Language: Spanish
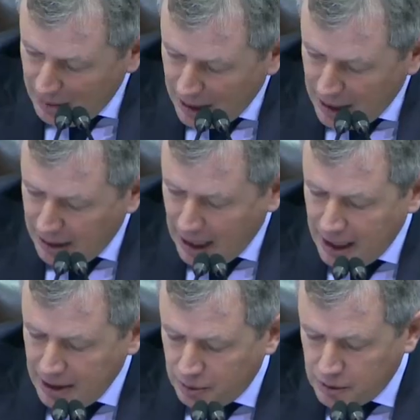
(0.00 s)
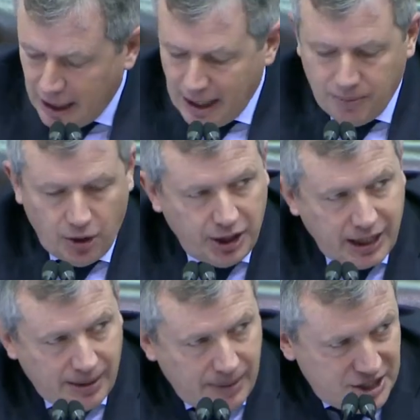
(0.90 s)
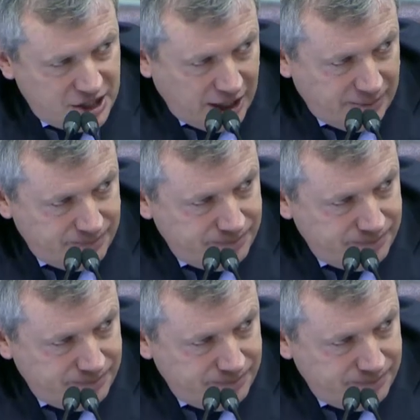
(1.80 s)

palabra la diputada Mónica Macha.